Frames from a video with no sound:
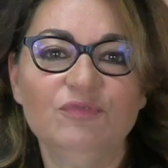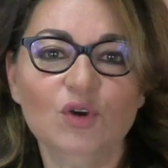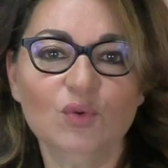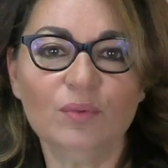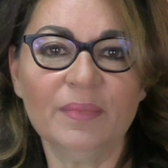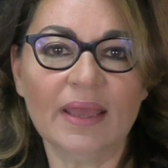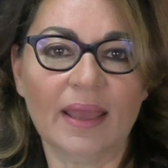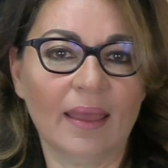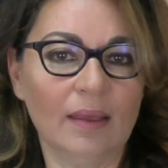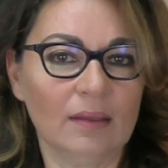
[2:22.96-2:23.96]
volume
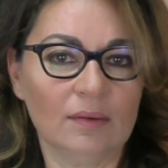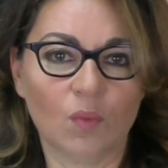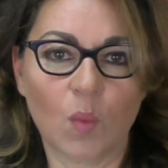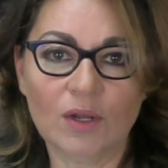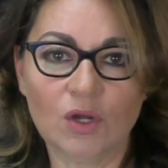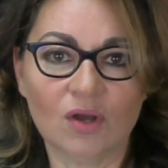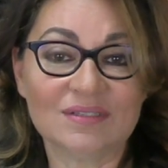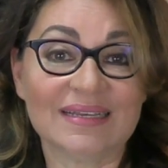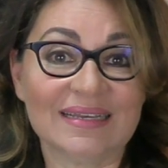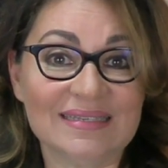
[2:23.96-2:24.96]
è
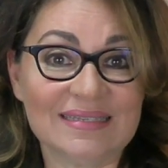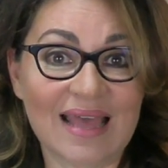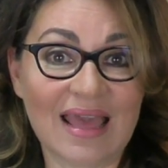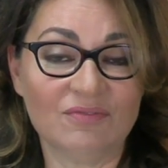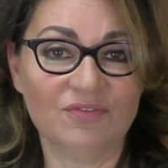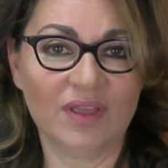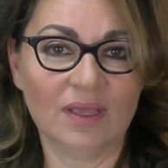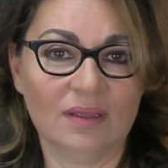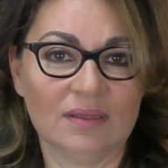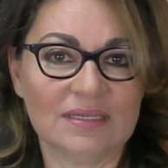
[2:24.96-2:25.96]
qualcosa che
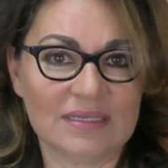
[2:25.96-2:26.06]
serve